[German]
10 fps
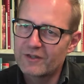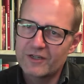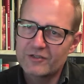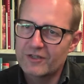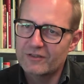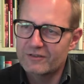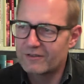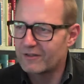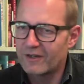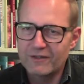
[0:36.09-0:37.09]
Haric hat
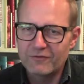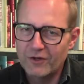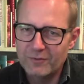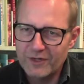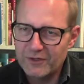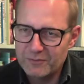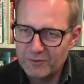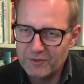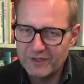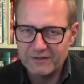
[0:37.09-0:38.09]
äh, alle Formen
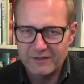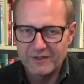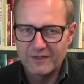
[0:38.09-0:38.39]
ausprobiert.